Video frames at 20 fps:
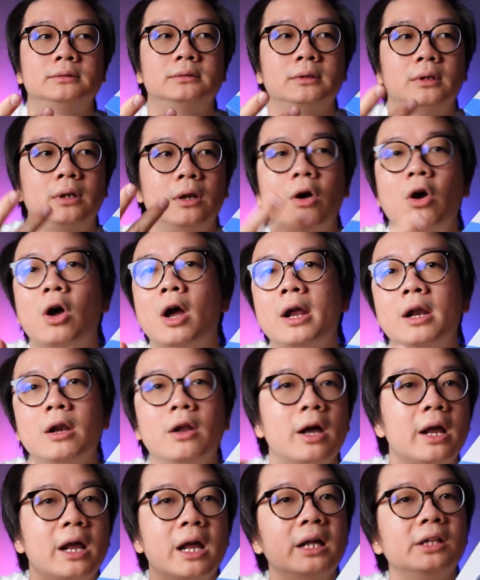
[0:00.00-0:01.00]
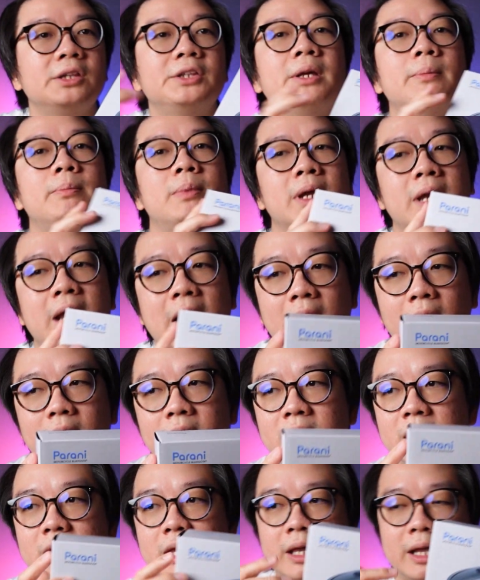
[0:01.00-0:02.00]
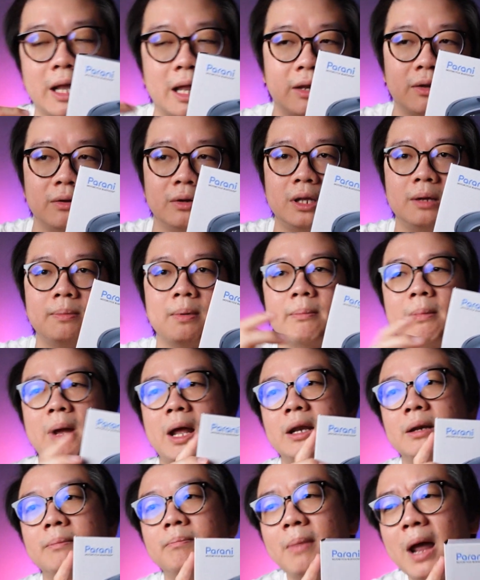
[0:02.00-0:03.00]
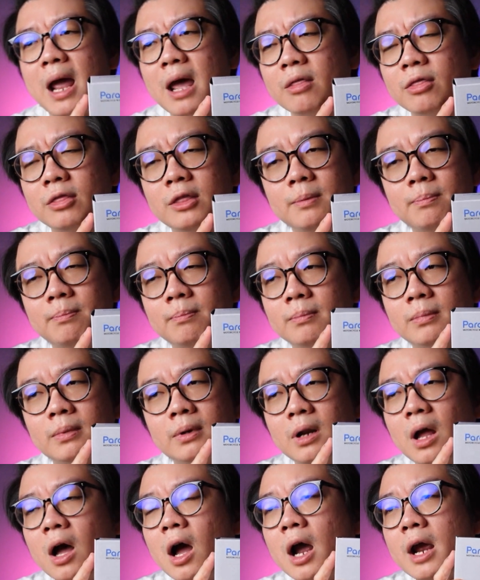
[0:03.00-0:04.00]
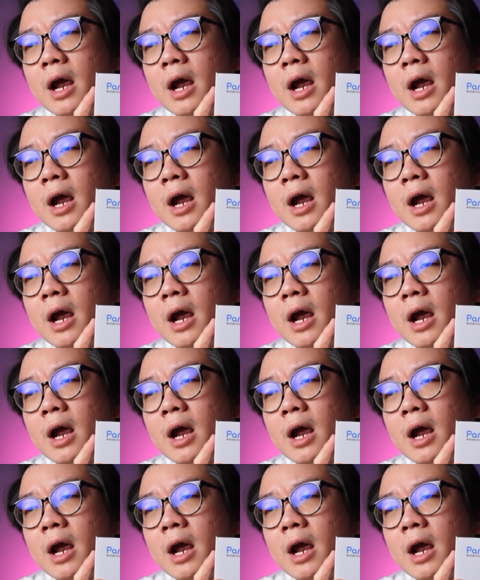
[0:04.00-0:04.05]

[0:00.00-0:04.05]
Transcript: 100 150อย่างเงี้ยขี่กันอยู่ที่ประมาณ80 100